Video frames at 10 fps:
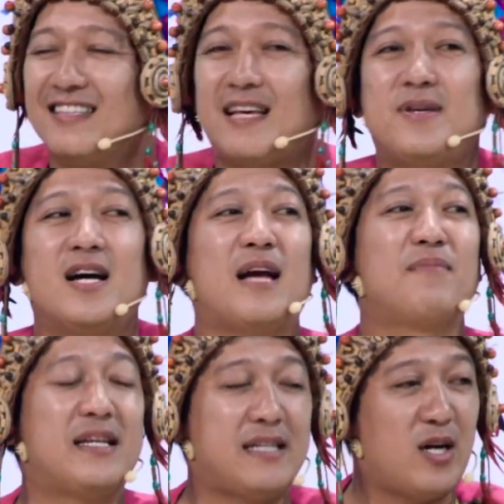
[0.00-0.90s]
thì bây giờ ngày
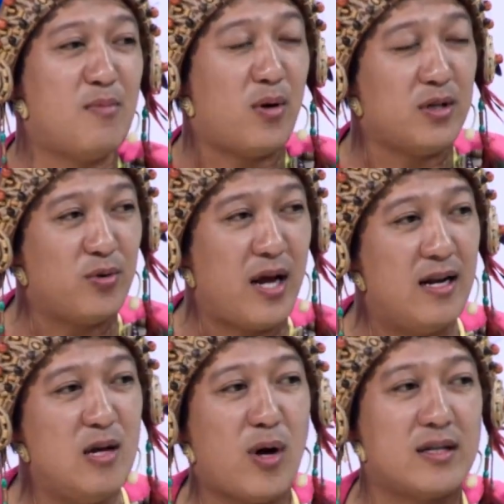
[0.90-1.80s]
hôm nay sẽ có một cái chủ đề
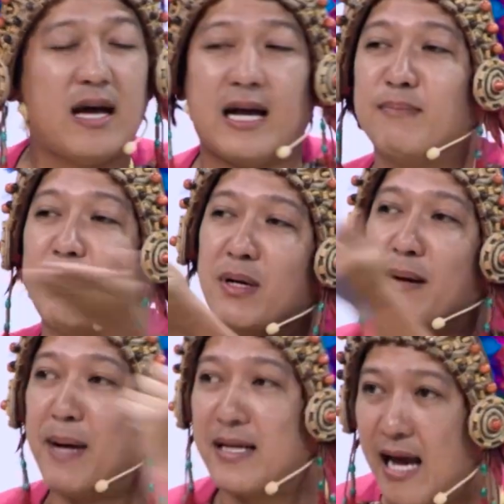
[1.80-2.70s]
liên quan tới hai cái mâm các
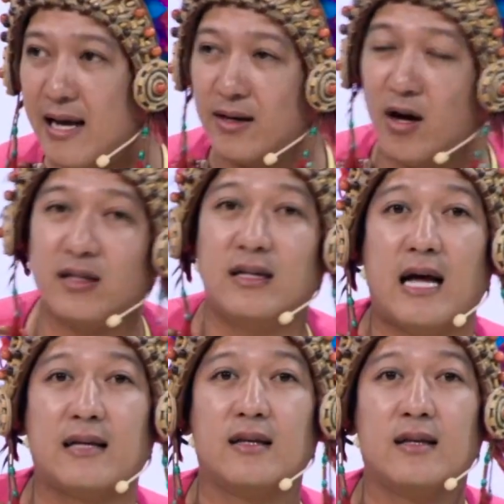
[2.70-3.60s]
bạn mang ra đó chính là